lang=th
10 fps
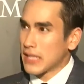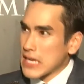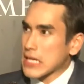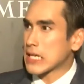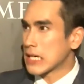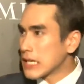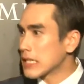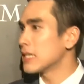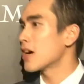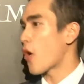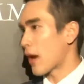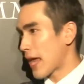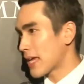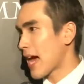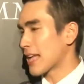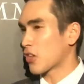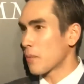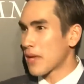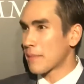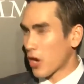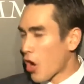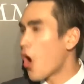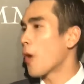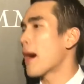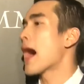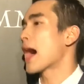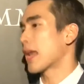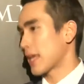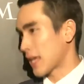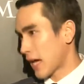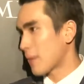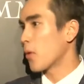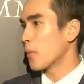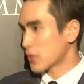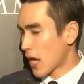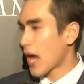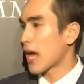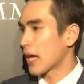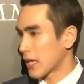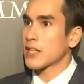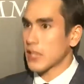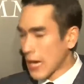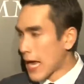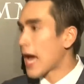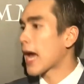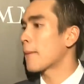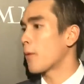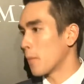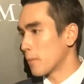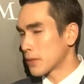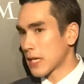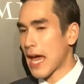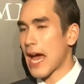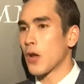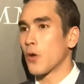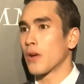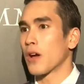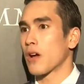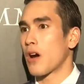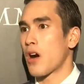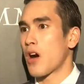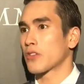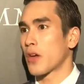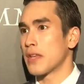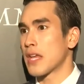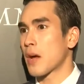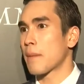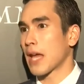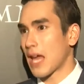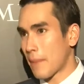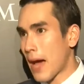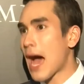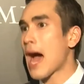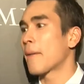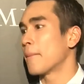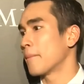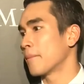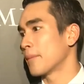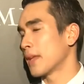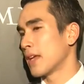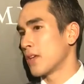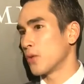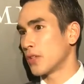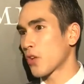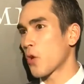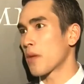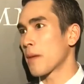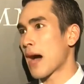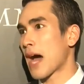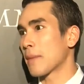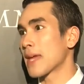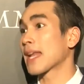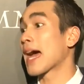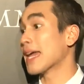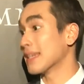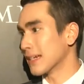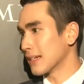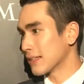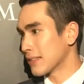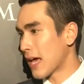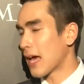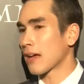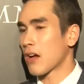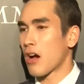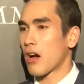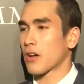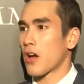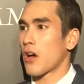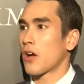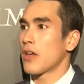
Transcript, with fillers: ที่จะเดินเรื่องของอะไรเงี้ยอาจจะต้องมีประคองบ้างอะไรเงี้ยครับผมใช่ชลาครับผมชลาลง แล้วก็ตอนนี้ก็ไปกายภาพอยู่ที่โรงพยาบาลพยาไทยหนึ่งนะฮะก็ก็